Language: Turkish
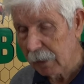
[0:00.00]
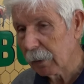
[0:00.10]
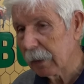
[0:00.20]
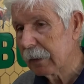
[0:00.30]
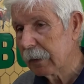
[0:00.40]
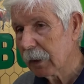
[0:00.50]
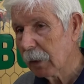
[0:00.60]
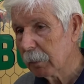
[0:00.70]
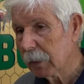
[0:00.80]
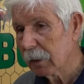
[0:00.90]
Dolayısıyla
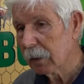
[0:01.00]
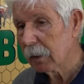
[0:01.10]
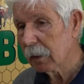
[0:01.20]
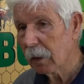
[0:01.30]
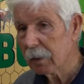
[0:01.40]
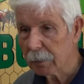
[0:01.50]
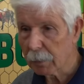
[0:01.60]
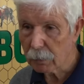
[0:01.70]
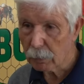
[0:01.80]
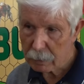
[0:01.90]
çam balı aynı
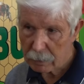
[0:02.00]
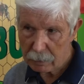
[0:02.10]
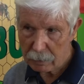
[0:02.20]
zamanda ülkenin